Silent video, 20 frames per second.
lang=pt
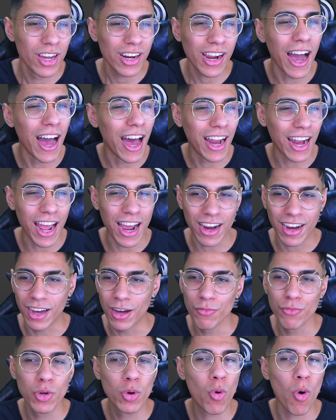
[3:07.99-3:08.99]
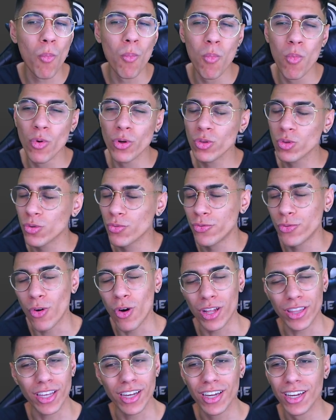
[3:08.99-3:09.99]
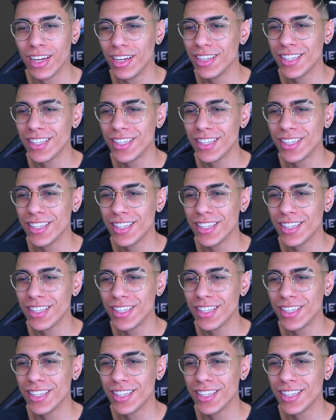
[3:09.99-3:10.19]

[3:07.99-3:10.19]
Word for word: Caraca, ficou muito foda.